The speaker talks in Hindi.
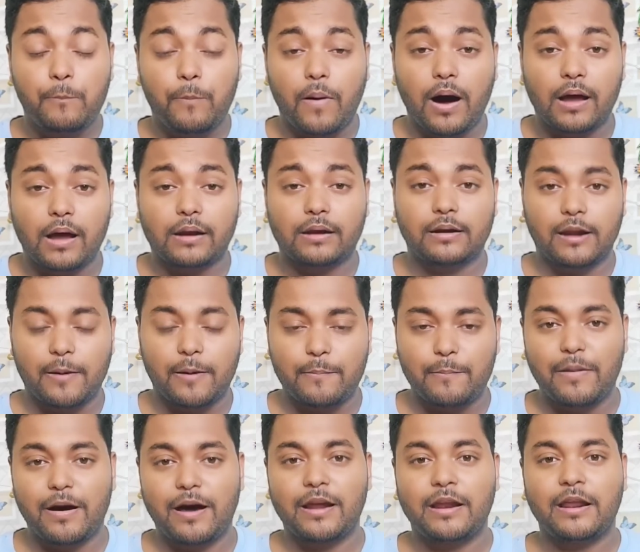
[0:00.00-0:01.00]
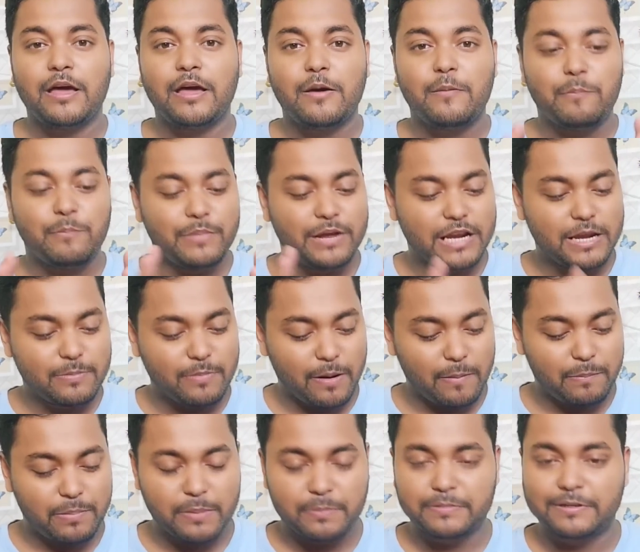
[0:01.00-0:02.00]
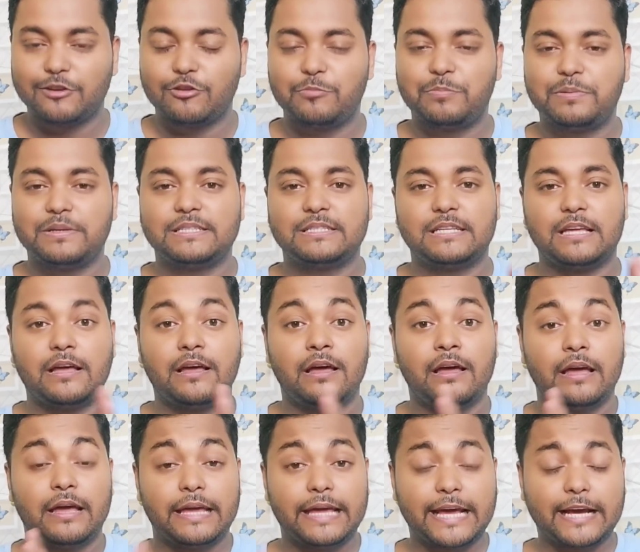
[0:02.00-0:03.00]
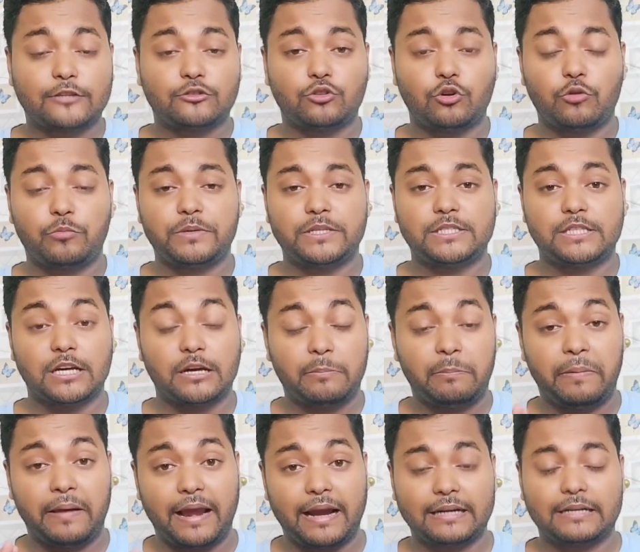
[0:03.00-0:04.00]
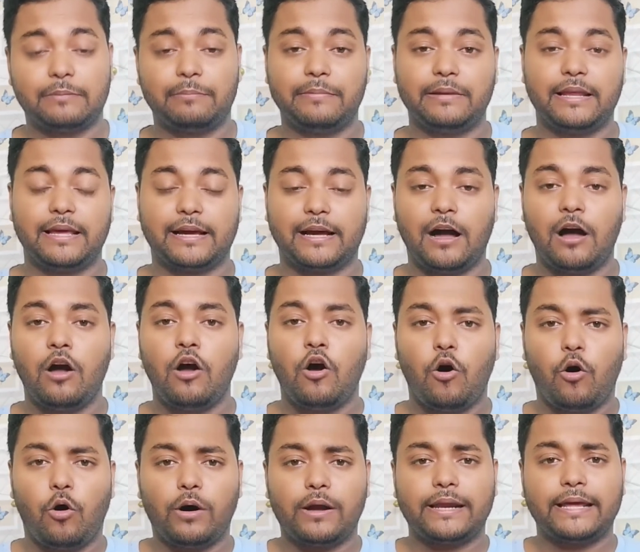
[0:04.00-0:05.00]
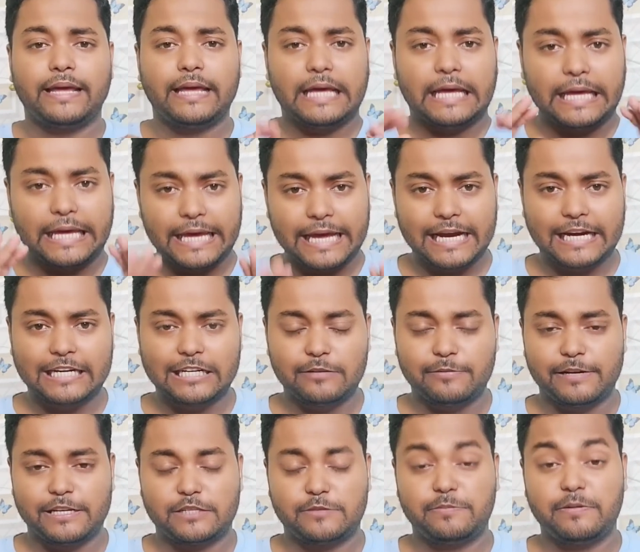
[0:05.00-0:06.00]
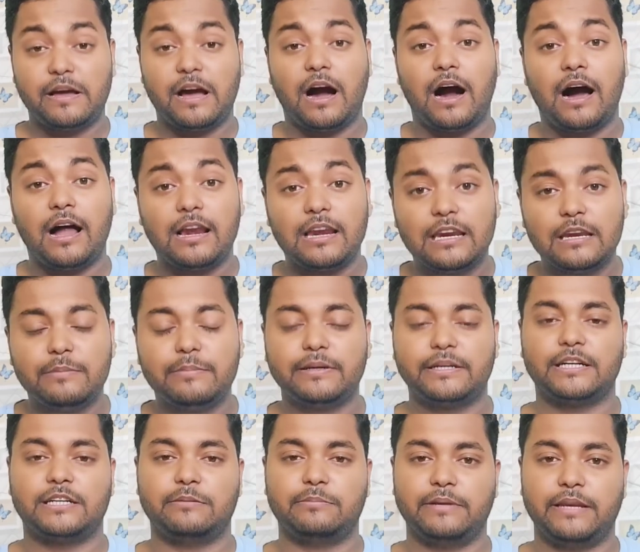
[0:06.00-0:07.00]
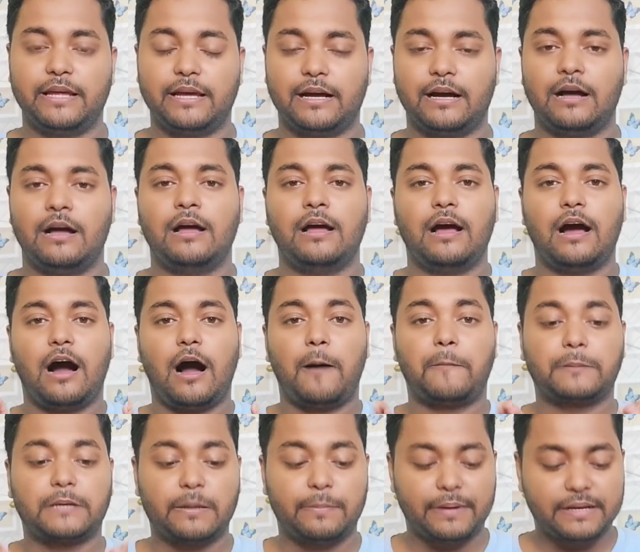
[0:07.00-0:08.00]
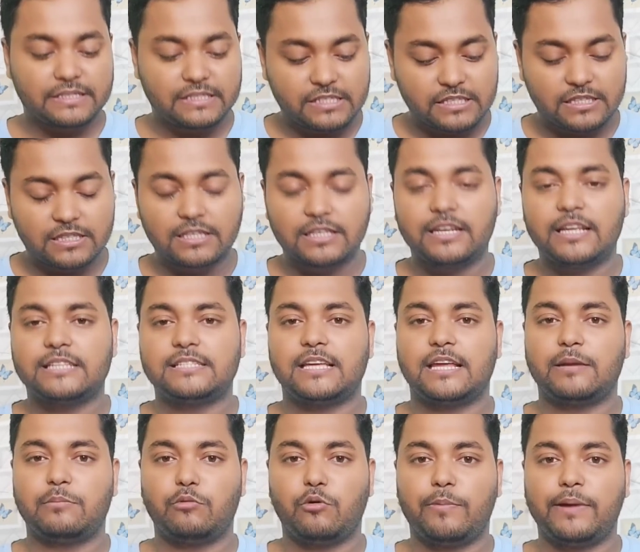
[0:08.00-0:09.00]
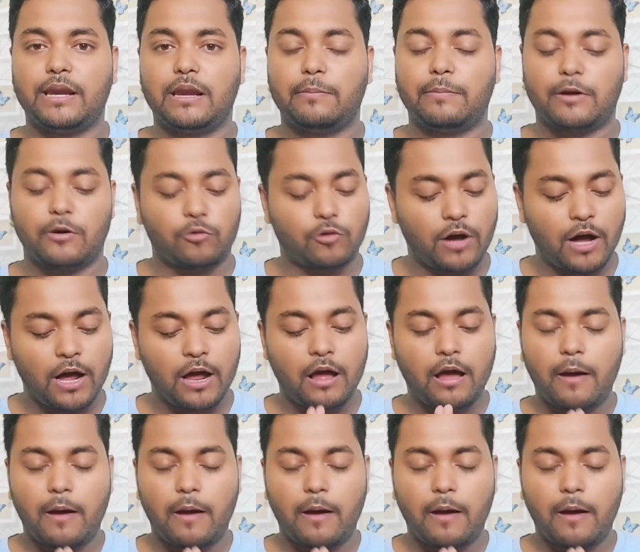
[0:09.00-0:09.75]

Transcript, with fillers: पर नंबर मिनिमम फिफ्टी रुपीज़ से एक सौ रुपीज़ तक फ्लैट मिलेगा और ये एक डिवाइस में अनलिमिटेड मिलेगा आपके पास जितने सारे मोबाइल नंबर होगा